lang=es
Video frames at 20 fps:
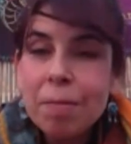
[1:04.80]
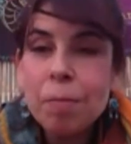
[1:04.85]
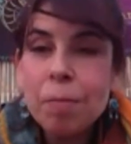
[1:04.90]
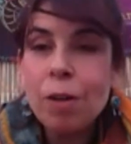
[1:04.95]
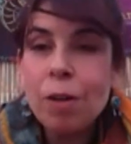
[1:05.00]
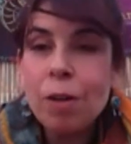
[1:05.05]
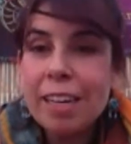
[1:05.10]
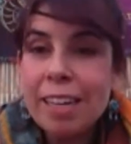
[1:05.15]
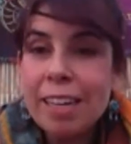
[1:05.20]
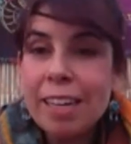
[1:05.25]

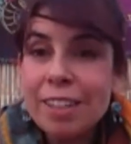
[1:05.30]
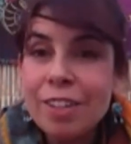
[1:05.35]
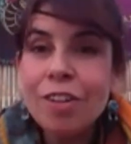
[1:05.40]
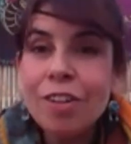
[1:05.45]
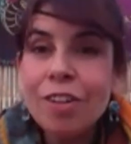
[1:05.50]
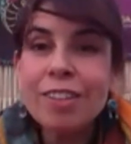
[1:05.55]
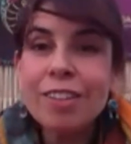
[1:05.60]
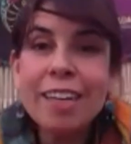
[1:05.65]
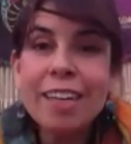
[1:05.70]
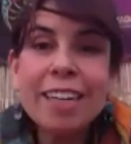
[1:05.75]

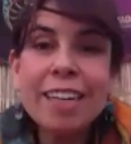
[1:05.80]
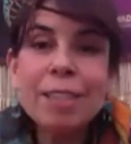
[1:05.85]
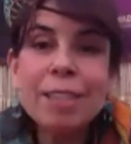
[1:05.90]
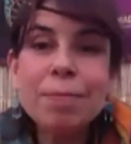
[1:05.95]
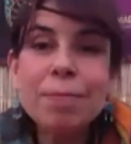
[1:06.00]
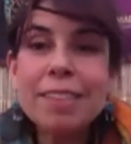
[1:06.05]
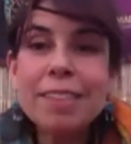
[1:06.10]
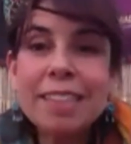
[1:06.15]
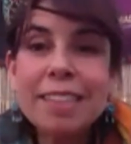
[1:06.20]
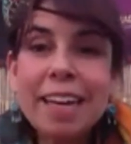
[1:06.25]
bonito, tan
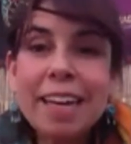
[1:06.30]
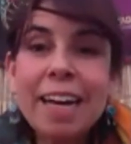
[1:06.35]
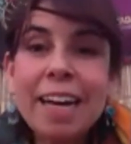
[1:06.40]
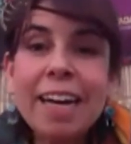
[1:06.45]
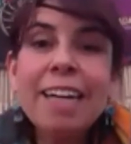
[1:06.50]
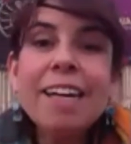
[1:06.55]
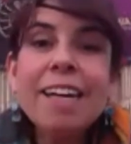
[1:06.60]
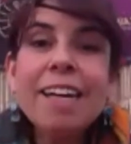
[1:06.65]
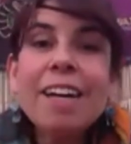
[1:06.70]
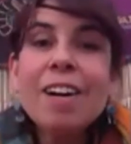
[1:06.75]

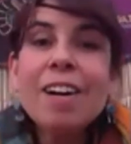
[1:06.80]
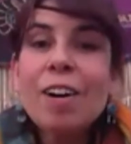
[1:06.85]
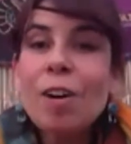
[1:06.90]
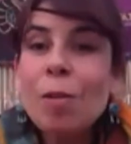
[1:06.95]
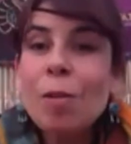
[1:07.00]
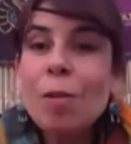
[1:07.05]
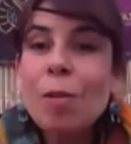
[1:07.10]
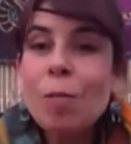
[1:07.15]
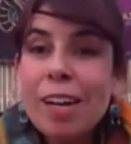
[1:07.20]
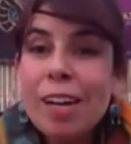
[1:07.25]
especial
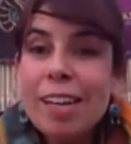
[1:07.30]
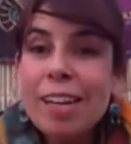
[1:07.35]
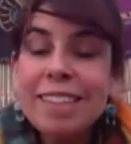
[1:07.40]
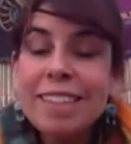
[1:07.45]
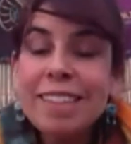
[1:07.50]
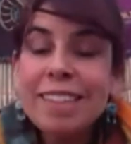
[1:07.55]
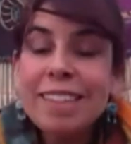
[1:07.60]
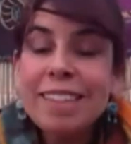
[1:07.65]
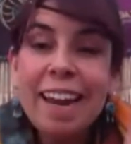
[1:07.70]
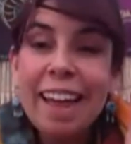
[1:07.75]
como
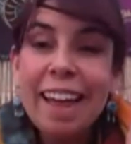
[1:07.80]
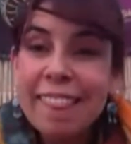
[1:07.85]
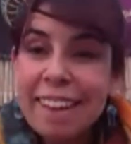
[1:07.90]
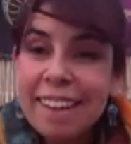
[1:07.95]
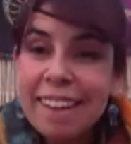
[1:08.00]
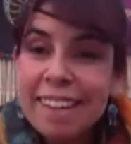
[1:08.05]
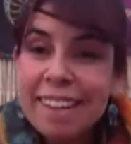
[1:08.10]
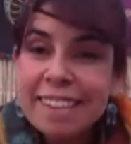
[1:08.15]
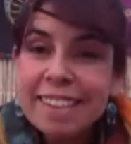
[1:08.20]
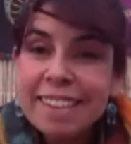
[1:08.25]
es la
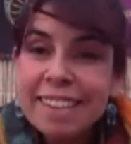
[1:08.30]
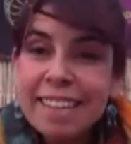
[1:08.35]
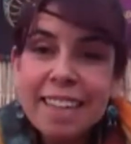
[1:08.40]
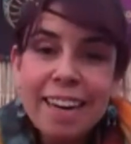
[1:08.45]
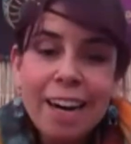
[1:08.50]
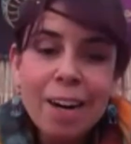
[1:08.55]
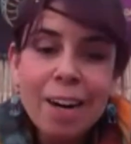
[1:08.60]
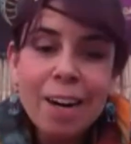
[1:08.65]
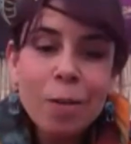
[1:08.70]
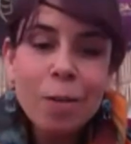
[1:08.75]
danza de
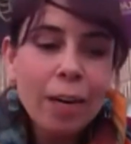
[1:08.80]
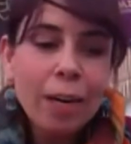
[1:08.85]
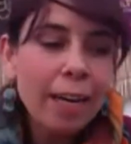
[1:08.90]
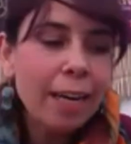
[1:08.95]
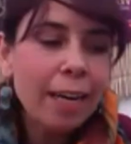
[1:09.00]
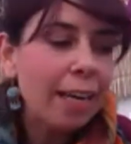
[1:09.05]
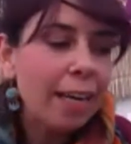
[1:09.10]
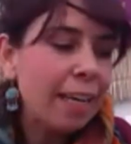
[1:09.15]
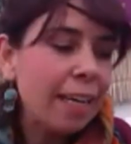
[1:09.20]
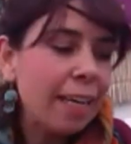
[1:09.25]
la
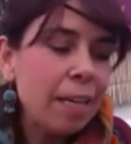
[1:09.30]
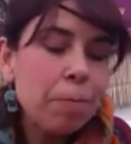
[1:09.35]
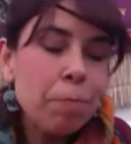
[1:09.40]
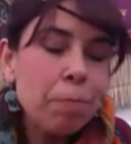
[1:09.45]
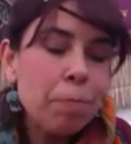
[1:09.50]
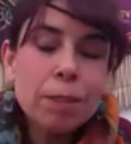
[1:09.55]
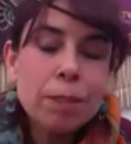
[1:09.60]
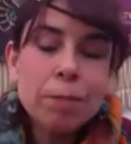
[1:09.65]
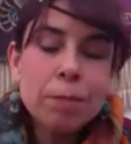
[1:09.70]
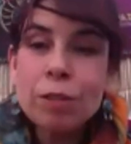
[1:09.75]
luna. Y
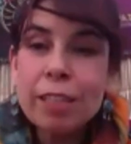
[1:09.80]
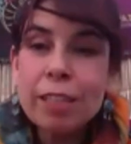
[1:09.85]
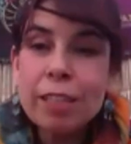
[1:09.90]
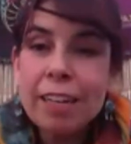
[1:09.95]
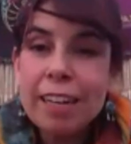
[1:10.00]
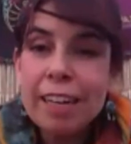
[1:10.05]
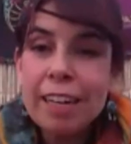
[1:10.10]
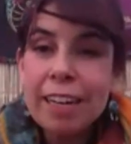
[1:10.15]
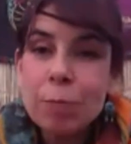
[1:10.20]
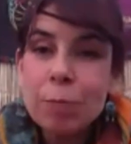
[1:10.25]
pues me
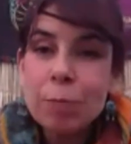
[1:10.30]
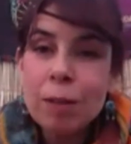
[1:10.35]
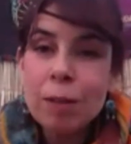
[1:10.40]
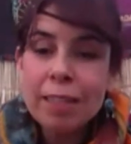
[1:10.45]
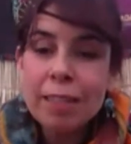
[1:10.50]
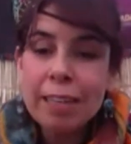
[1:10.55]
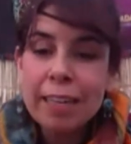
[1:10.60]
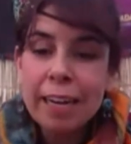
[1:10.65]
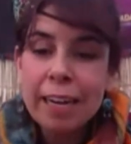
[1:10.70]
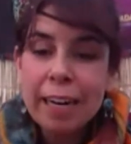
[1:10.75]
gustaría que nos
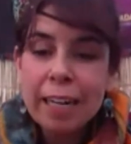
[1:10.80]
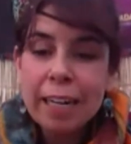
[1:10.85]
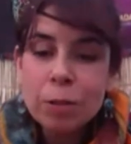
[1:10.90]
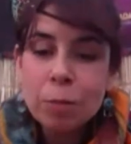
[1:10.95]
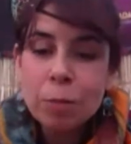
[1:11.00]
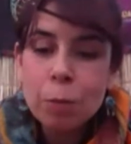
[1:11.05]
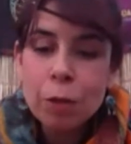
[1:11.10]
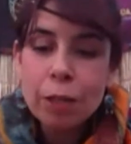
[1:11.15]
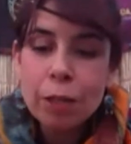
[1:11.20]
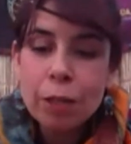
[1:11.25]
platicaras
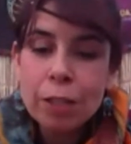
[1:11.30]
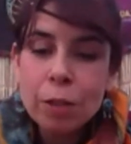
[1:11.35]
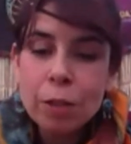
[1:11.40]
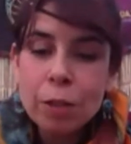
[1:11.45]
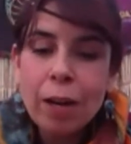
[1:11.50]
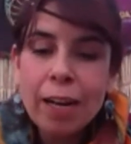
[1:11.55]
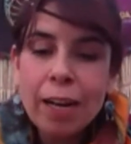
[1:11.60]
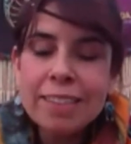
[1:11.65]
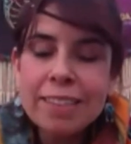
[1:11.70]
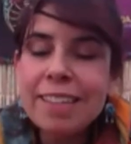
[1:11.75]
un
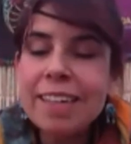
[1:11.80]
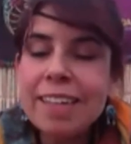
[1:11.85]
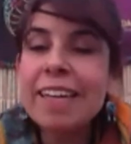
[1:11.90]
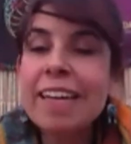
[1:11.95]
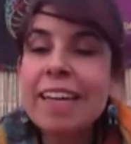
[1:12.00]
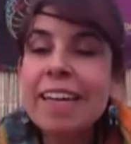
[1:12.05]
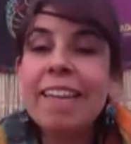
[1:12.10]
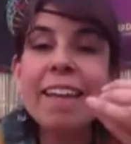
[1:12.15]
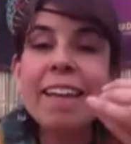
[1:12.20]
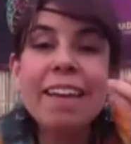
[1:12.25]
poquito
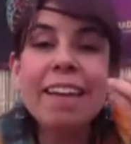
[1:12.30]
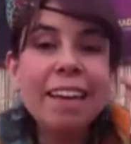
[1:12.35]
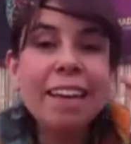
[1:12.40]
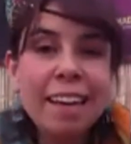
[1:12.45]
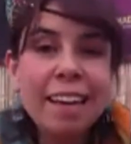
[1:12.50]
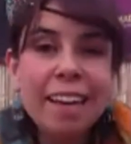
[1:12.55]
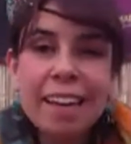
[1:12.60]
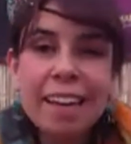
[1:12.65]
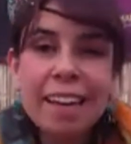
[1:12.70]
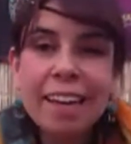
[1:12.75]
acerca de
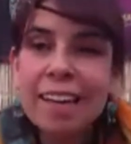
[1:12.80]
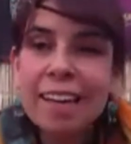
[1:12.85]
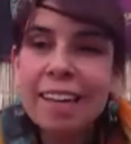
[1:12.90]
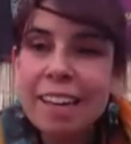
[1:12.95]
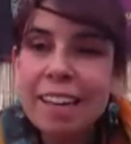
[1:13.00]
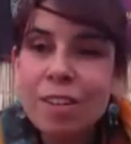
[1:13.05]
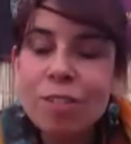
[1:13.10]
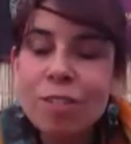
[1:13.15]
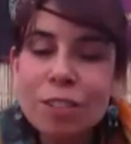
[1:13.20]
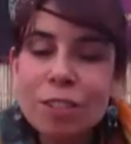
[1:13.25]
qué, en
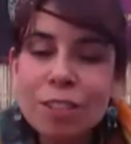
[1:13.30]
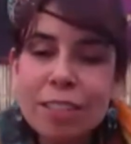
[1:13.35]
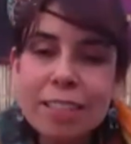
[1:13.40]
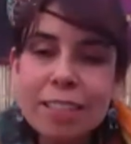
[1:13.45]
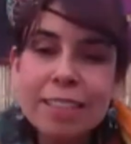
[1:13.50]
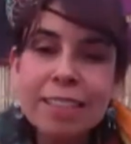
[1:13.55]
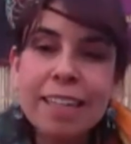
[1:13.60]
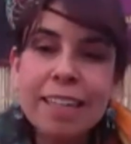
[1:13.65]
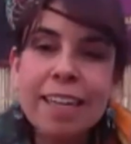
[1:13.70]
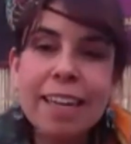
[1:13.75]
qué
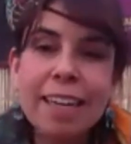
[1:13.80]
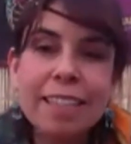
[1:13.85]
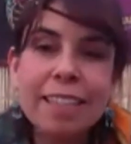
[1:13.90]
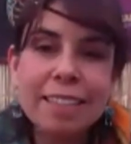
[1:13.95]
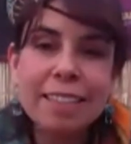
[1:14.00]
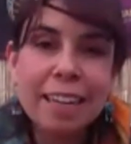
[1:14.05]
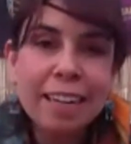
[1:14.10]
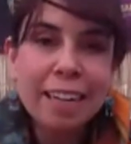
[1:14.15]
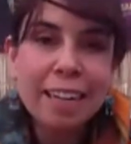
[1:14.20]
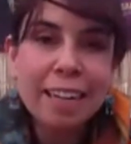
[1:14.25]
consiste
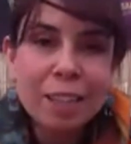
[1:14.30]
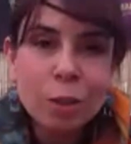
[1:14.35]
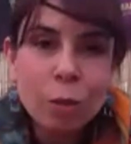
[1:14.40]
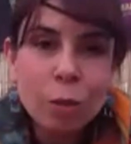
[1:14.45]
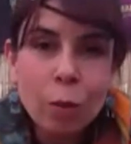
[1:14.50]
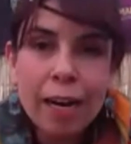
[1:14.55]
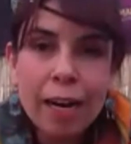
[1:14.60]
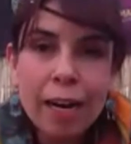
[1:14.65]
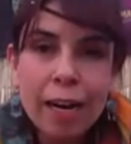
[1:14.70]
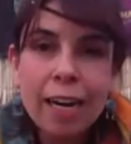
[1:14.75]
este
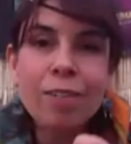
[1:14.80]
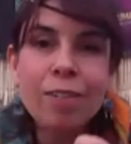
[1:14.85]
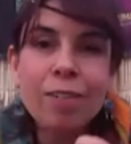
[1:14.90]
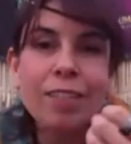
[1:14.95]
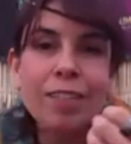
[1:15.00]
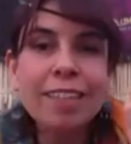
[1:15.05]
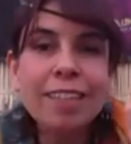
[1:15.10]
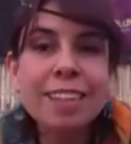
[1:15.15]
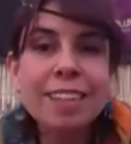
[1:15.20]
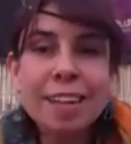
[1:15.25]
ritual o
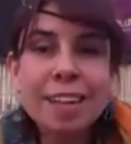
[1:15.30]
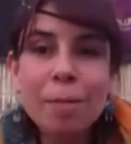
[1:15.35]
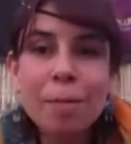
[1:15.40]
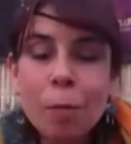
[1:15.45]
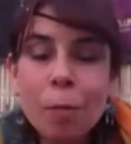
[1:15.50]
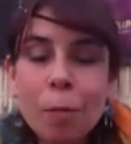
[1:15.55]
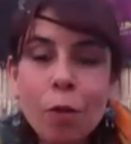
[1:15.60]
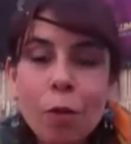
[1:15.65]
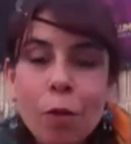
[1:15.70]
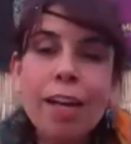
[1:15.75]
esta
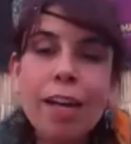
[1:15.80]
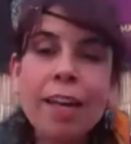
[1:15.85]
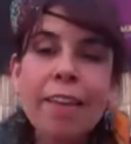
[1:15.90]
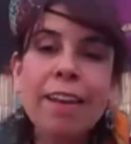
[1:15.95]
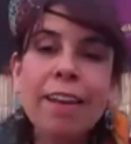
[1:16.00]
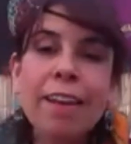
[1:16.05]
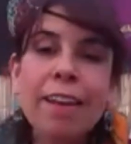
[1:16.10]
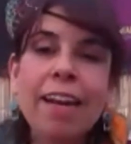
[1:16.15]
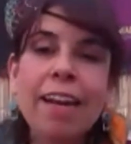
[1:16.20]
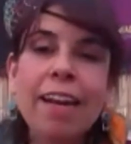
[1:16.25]
ceremonia
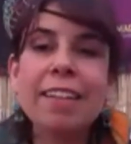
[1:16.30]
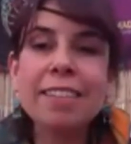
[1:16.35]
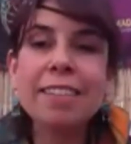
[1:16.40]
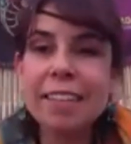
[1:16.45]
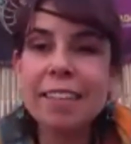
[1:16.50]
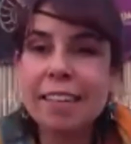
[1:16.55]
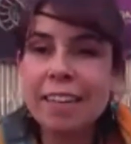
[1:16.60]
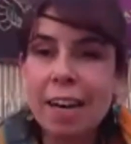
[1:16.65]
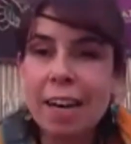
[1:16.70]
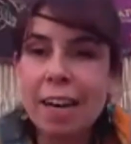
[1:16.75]
de la
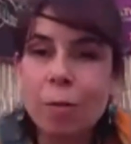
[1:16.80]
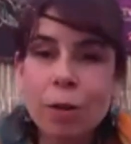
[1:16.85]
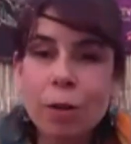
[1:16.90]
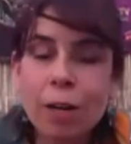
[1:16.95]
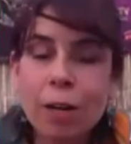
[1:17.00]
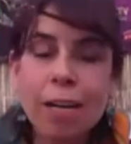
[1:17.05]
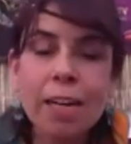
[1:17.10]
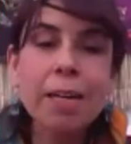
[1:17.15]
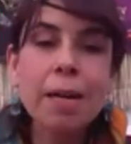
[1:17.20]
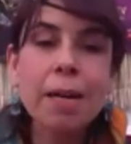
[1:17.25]
danza de la
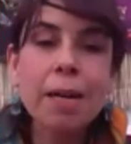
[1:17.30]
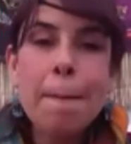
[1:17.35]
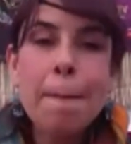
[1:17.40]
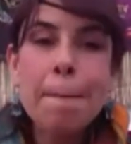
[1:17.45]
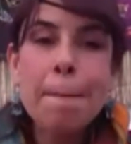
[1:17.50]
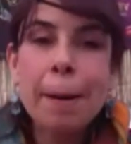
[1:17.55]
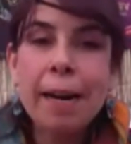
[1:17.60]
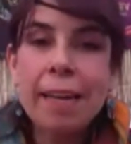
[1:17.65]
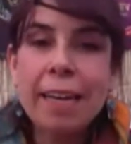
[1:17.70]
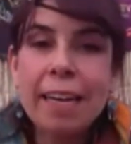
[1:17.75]
luna,
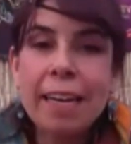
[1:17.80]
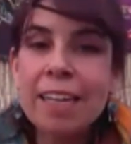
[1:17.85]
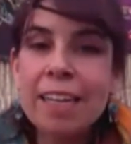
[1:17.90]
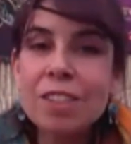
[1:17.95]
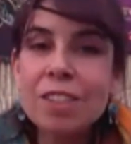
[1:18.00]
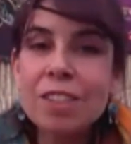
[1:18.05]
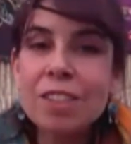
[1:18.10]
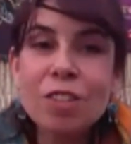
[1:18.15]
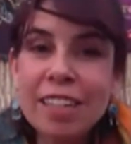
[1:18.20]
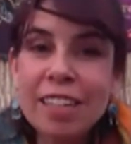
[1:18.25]
para quienes
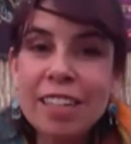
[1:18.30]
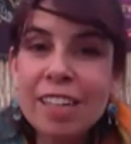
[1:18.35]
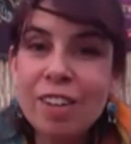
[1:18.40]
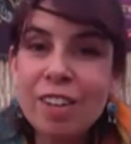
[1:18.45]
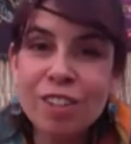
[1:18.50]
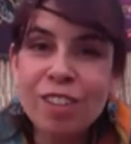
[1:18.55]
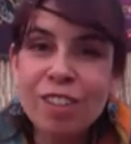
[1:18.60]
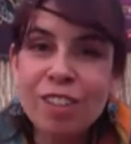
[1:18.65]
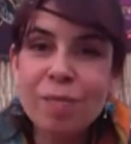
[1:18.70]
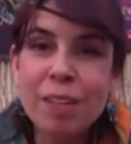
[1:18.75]
no tienen
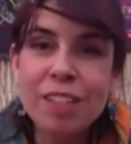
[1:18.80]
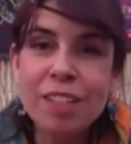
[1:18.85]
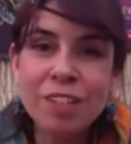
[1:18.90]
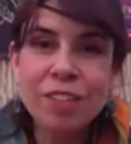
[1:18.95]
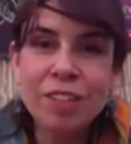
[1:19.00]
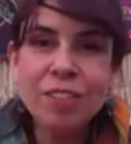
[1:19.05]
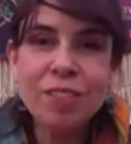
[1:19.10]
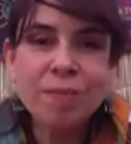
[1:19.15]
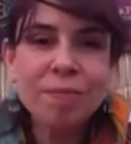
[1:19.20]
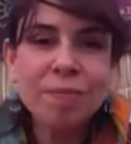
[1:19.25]
conocimiento.